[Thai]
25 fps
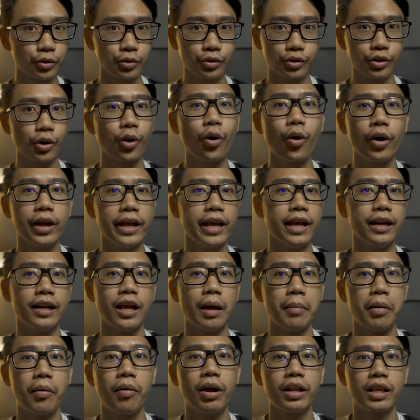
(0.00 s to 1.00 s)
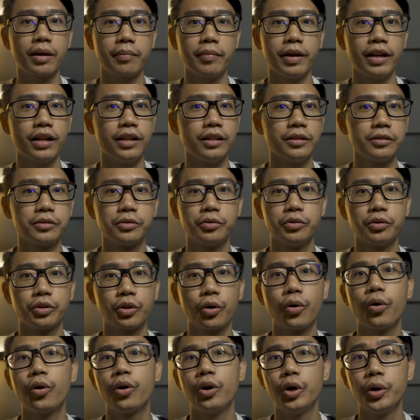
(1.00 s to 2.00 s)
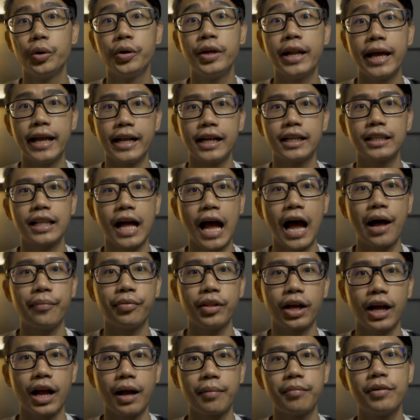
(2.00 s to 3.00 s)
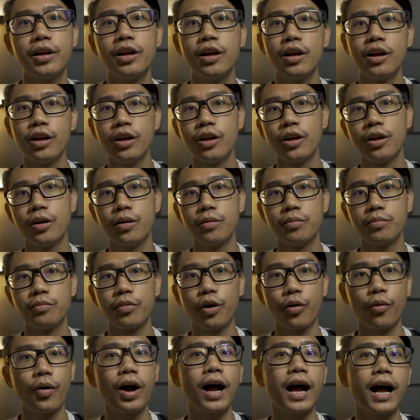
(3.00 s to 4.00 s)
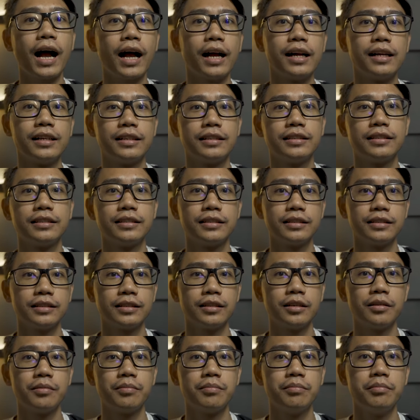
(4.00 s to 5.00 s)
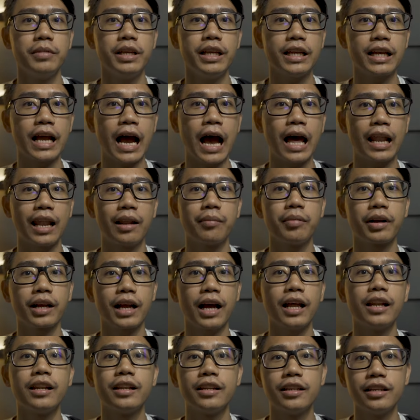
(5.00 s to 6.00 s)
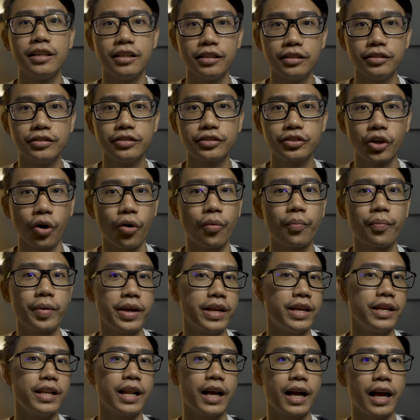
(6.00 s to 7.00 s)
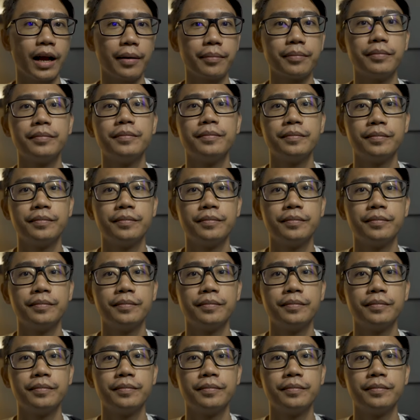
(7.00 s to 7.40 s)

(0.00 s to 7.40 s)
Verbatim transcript: ซุนโตเองเลยไม่ว่าจะเป็นซุนโตรุ่นไหนก็ตามนะครับ เพราะว่ามีการรับประกันถึง 2 ปีนะครับ